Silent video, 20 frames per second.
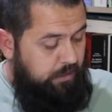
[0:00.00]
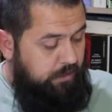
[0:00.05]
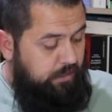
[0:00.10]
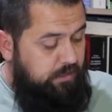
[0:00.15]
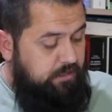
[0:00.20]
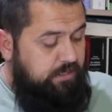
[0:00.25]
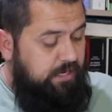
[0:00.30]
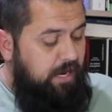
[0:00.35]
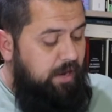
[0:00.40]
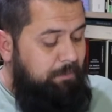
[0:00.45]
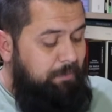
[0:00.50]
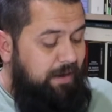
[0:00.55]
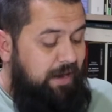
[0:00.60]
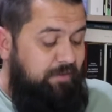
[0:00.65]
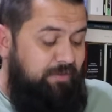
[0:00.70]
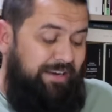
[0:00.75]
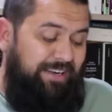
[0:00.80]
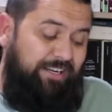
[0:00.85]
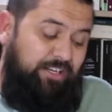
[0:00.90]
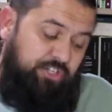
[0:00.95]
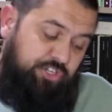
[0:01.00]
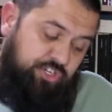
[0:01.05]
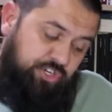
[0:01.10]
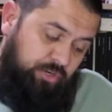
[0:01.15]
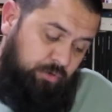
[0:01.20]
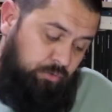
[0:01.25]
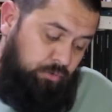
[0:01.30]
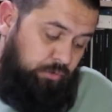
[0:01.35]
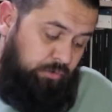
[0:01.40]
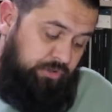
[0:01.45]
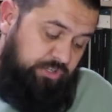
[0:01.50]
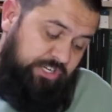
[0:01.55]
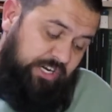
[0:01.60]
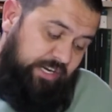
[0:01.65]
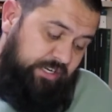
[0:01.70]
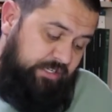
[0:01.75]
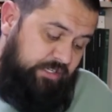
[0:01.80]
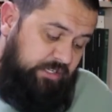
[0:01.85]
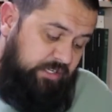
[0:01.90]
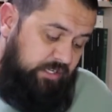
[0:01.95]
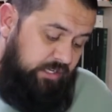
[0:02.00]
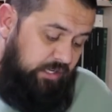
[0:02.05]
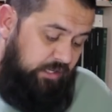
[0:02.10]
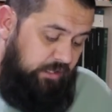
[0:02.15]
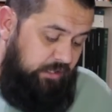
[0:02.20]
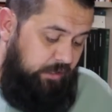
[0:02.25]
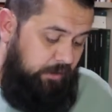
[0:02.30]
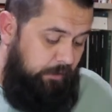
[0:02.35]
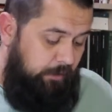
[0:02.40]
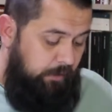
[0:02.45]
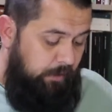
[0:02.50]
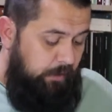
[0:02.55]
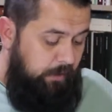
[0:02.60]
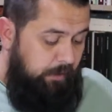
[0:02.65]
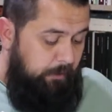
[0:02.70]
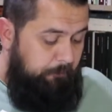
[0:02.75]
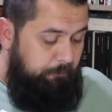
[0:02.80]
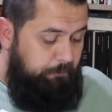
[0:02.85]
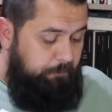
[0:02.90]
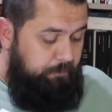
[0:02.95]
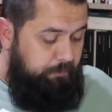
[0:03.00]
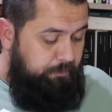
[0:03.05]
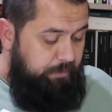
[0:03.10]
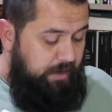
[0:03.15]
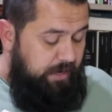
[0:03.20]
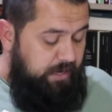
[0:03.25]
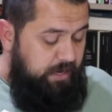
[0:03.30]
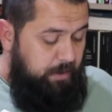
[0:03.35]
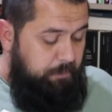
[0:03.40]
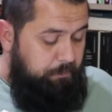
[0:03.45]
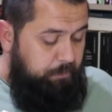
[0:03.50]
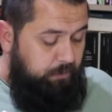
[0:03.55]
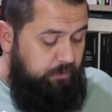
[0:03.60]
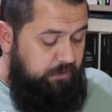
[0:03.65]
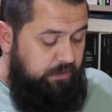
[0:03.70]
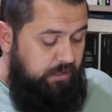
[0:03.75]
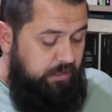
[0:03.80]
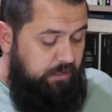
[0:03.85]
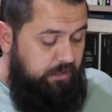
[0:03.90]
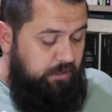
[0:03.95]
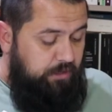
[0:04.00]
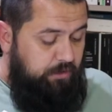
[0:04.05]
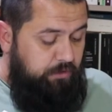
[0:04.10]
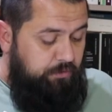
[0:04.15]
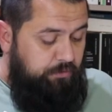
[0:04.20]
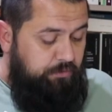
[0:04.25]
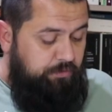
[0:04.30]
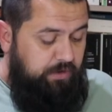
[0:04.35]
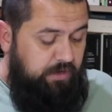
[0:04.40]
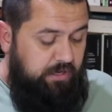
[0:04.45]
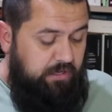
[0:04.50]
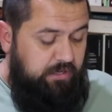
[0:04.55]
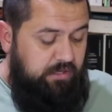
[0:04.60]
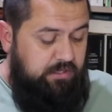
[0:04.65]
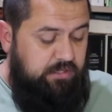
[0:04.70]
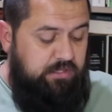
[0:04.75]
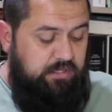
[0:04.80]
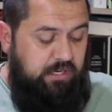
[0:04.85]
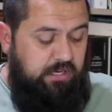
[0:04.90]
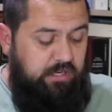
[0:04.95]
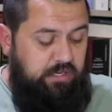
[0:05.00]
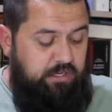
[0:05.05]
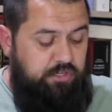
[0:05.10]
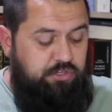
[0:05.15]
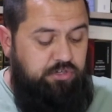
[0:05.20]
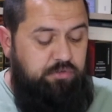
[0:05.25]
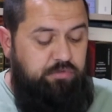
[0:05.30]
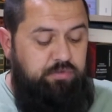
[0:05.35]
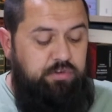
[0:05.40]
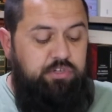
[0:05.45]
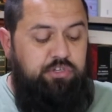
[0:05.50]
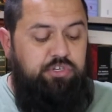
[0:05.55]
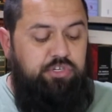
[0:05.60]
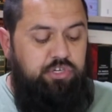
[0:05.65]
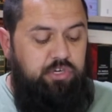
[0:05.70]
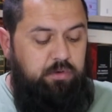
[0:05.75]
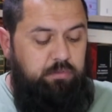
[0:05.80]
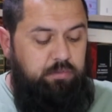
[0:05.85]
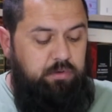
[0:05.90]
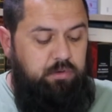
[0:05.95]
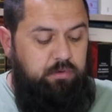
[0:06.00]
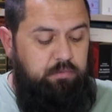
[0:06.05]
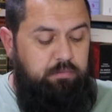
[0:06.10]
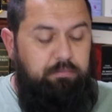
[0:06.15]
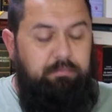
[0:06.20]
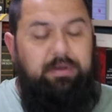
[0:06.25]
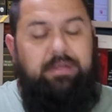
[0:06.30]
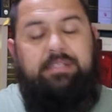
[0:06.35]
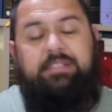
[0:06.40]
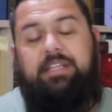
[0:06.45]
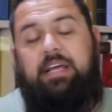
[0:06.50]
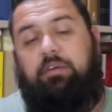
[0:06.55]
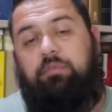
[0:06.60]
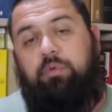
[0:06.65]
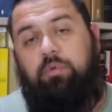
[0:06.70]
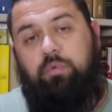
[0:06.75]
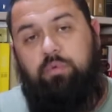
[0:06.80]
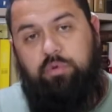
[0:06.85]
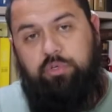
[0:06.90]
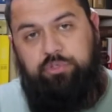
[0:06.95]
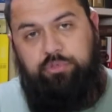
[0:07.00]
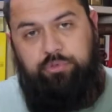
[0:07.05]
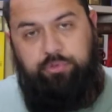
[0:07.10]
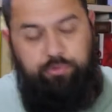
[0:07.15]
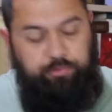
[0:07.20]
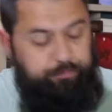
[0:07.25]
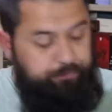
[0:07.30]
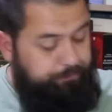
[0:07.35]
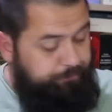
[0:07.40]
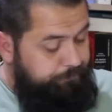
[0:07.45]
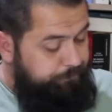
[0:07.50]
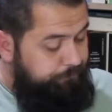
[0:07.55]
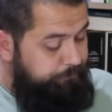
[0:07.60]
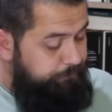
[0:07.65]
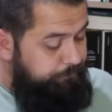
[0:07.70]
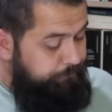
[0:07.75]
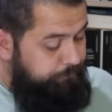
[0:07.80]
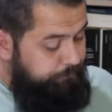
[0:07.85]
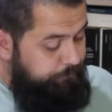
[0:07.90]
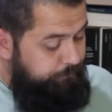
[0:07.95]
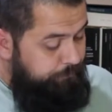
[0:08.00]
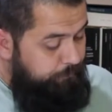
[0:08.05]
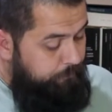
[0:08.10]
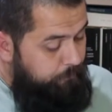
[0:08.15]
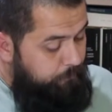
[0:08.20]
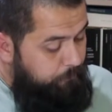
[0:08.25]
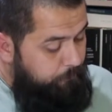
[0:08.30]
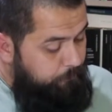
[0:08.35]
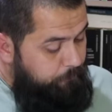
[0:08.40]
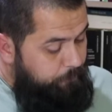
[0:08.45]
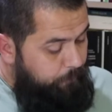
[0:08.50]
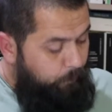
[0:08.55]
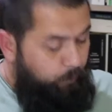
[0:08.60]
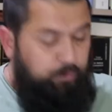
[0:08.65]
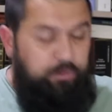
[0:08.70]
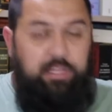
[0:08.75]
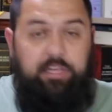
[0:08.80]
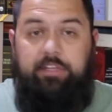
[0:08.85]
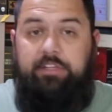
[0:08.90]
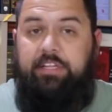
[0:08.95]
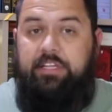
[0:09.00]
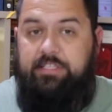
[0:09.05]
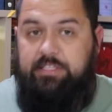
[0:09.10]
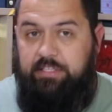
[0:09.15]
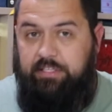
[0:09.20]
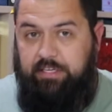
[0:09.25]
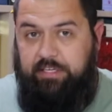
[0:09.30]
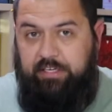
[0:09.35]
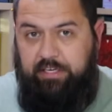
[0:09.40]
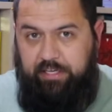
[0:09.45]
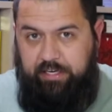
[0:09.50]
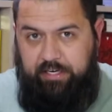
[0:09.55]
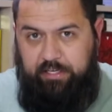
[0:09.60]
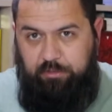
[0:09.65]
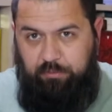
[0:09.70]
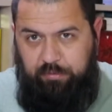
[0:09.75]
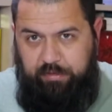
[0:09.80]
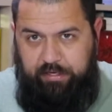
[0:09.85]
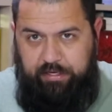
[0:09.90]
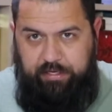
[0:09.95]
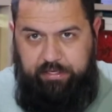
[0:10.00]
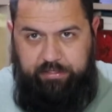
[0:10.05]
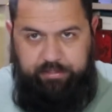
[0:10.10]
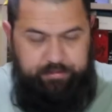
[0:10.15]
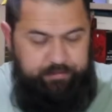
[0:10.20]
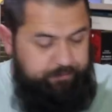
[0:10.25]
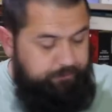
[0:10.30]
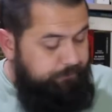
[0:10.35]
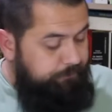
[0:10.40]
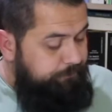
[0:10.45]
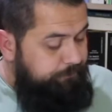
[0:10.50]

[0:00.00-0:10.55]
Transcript: Risquei a palavra ridículo já escrita para poder ir vê-la sem este vexame. Bastava o outro. O dele ter se declarado a ela, né?